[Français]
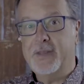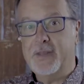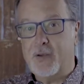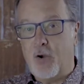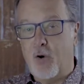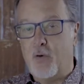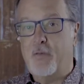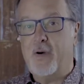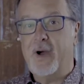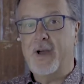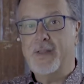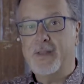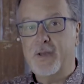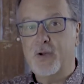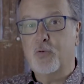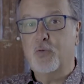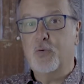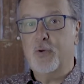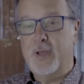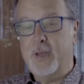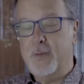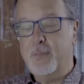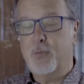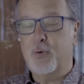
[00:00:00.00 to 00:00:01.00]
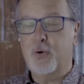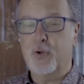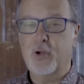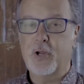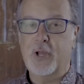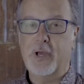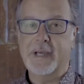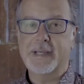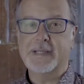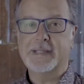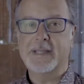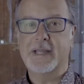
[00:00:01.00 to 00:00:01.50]
qu'on va en découler pour
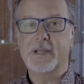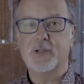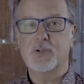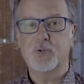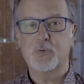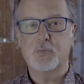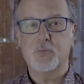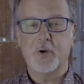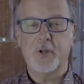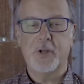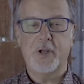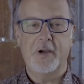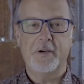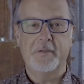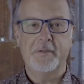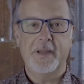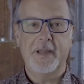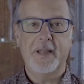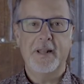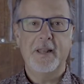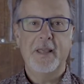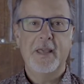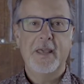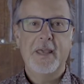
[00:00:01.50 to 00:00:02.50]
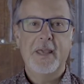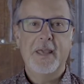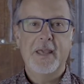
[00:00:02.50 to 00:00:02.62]
le restant du mois d'avril,